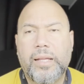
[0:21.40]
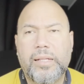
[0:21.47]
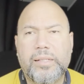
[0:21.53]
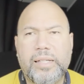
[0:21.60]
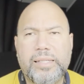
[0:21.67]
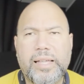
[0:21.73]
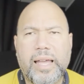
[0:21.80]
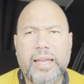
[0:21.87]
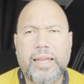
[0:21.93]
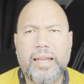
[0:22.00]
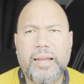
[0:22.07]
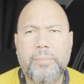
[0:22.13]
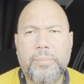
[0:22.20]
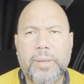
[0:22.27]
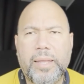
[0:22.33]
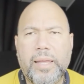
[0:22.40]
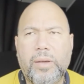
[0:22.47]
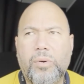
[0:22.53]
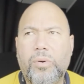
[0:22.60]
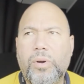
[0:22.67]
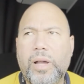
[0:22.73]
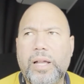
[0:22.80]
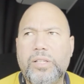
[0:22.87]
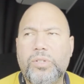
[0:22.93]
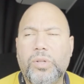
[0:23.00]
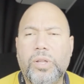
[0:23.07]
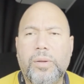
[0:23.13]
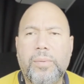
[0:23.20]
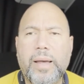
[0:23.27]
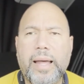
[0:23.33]
Usted sabe que le pide un ancho
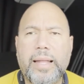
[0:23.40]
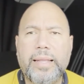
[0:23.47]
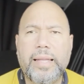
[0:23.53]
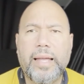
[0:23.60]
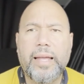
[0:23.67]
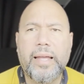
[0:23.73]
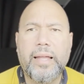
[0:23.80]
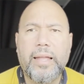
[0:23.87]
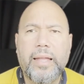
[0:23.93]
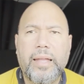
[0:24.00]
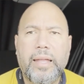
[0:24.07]
de banda,